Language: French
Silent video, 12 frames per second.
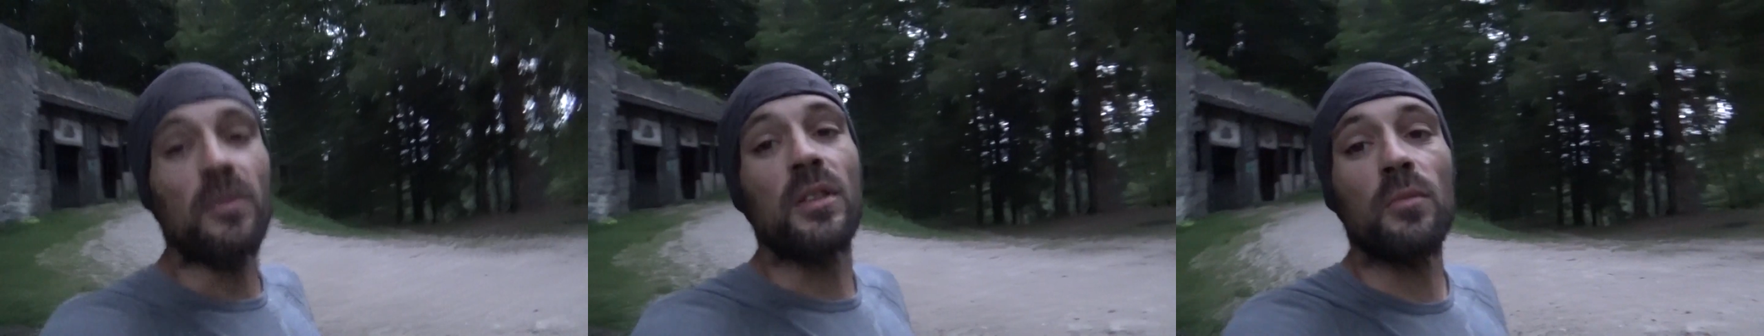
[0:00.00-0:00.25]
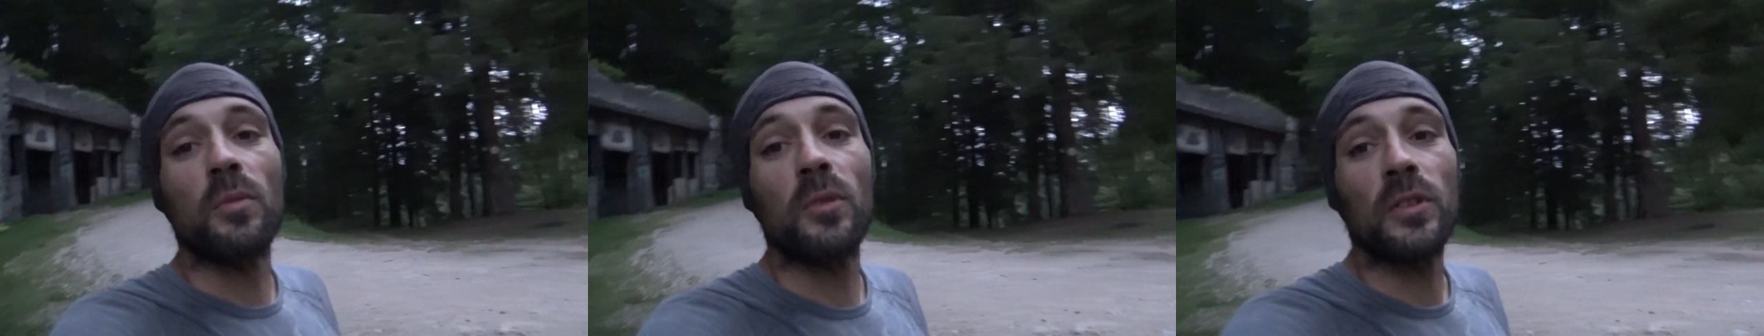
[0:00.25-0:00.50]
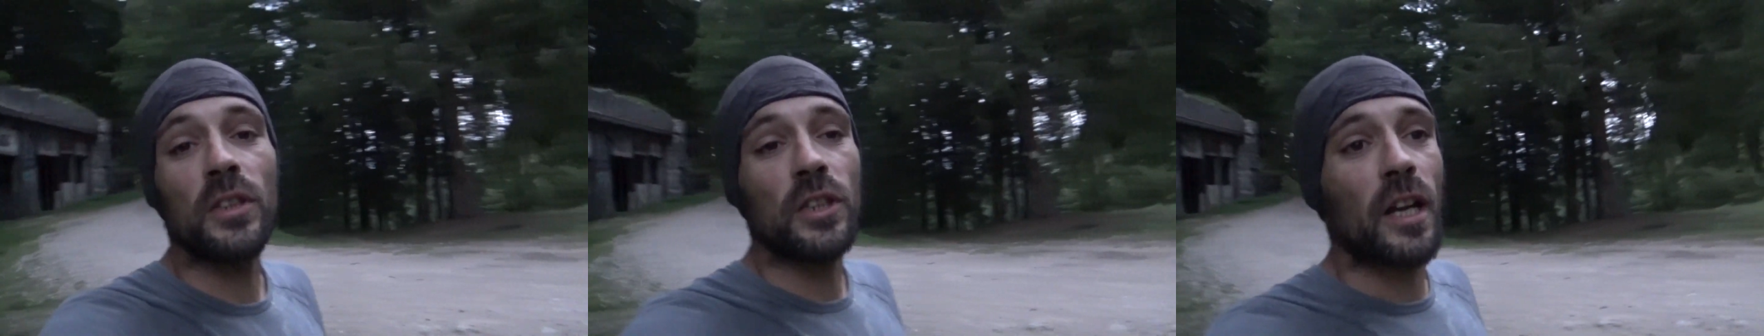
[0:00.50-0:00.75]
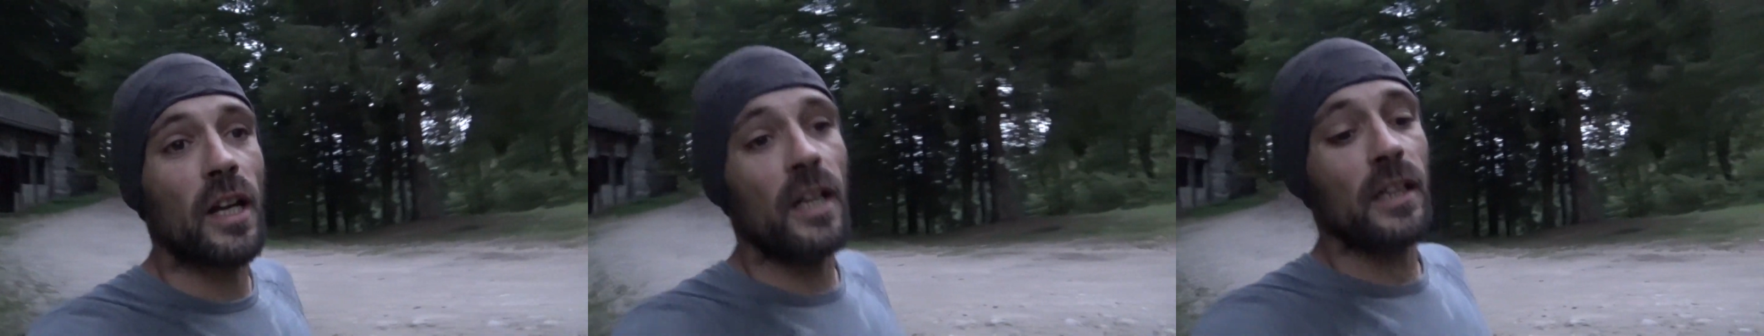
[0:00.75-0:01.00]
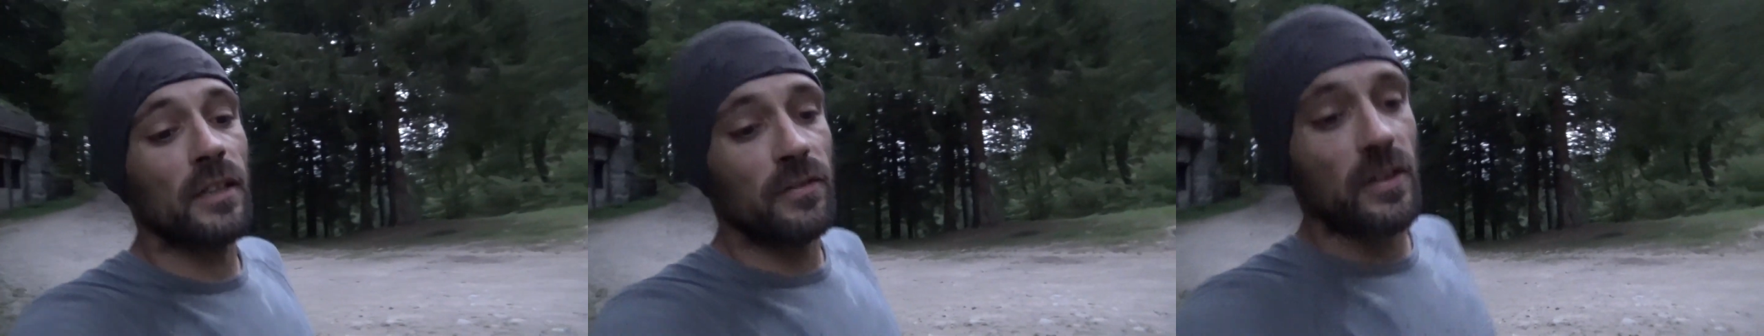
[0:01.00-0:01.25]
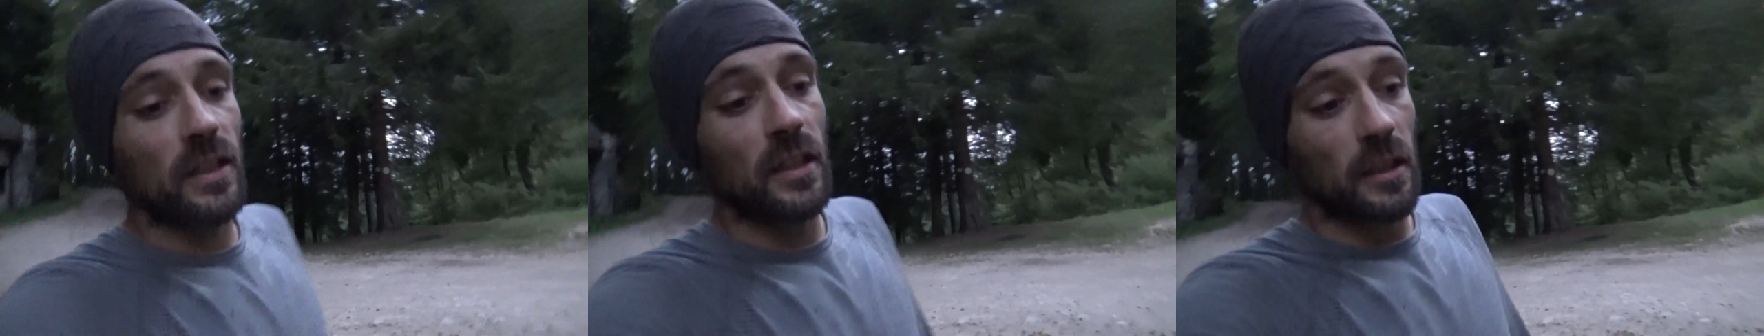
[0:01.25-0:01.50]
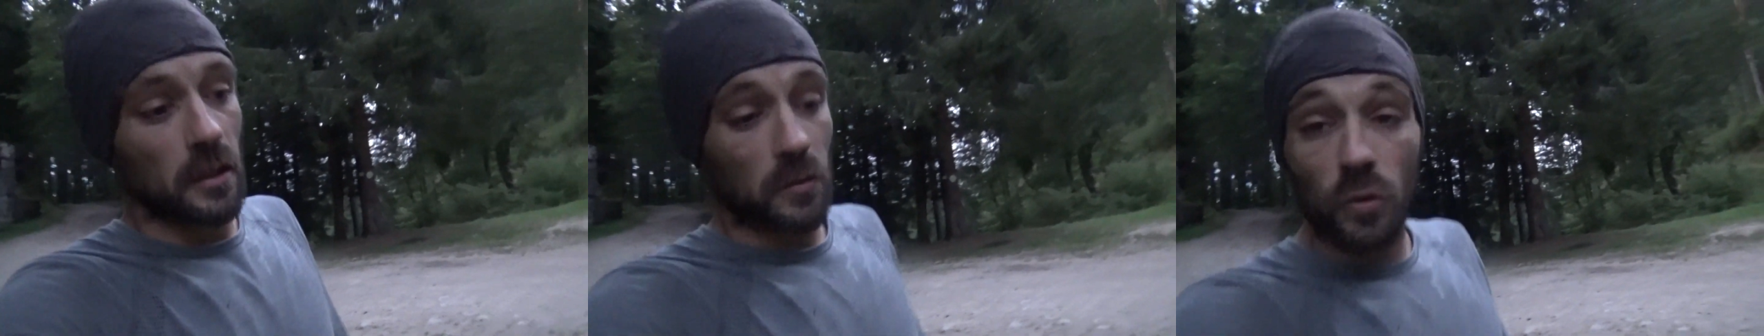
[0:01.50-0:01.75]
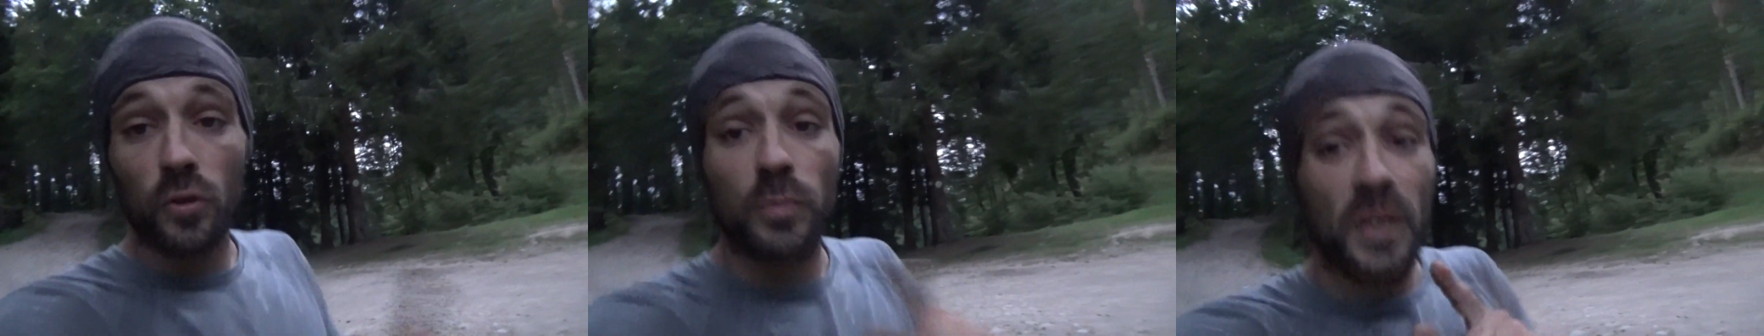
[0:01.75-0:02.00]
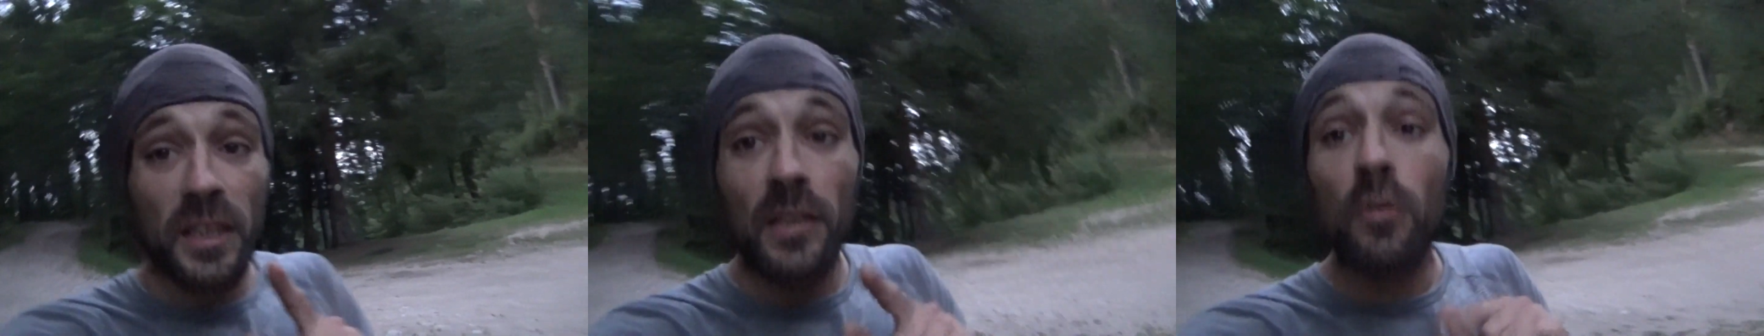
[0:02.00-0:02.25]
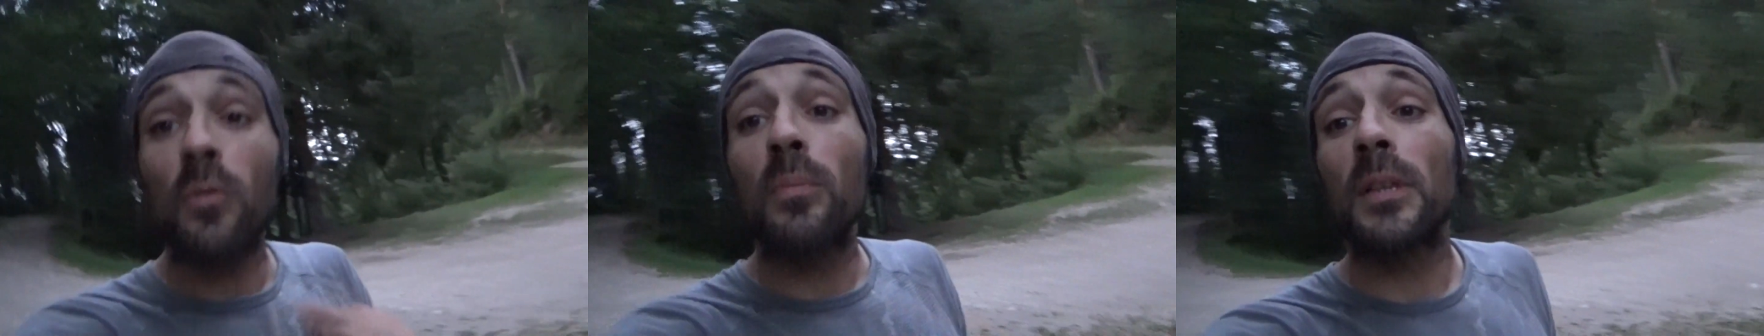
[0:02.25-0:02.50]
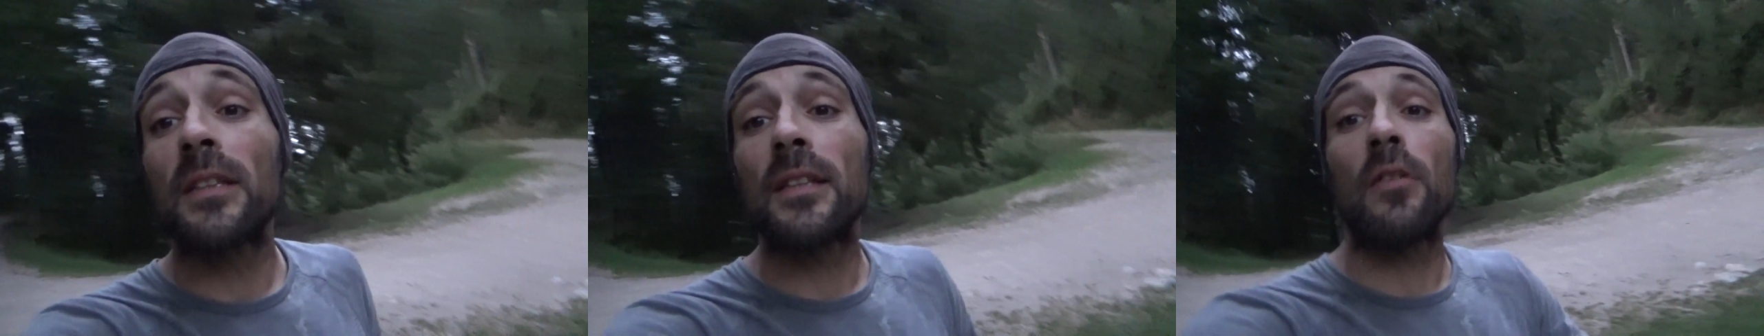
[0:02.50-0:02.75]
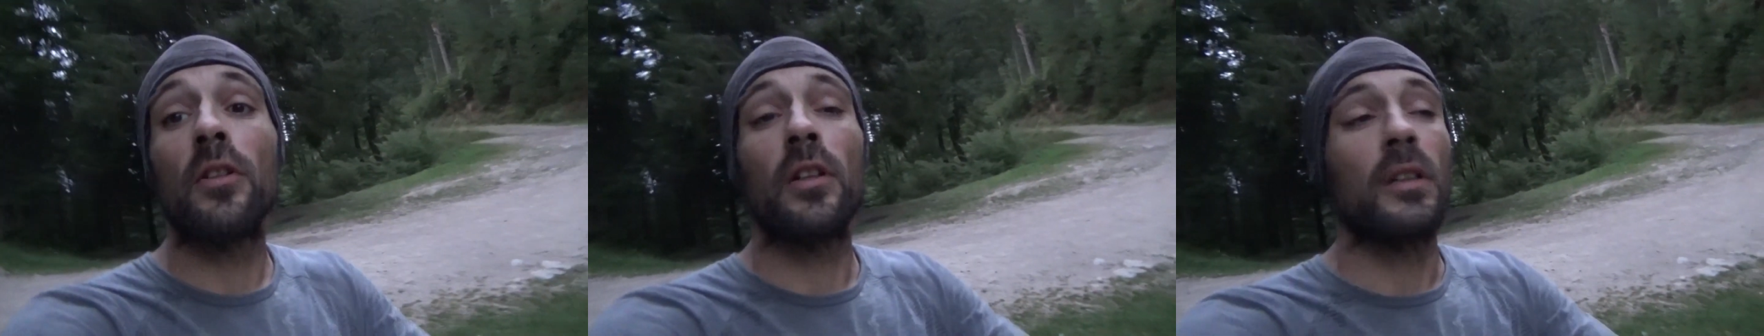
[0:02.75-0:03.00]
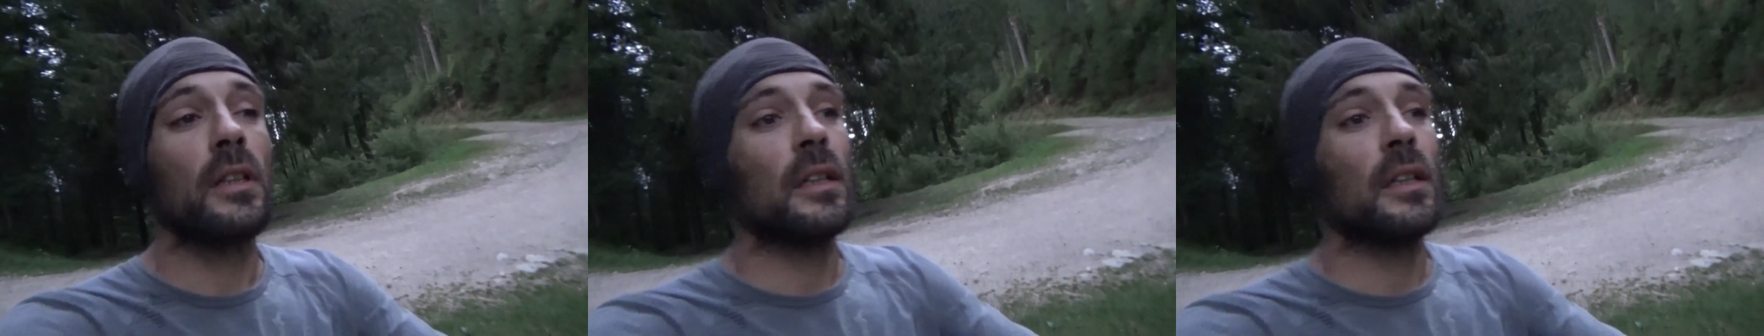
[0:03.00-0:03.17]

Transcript: moment déjà arrivé. Donc je m'étais trompé tout à l'heure.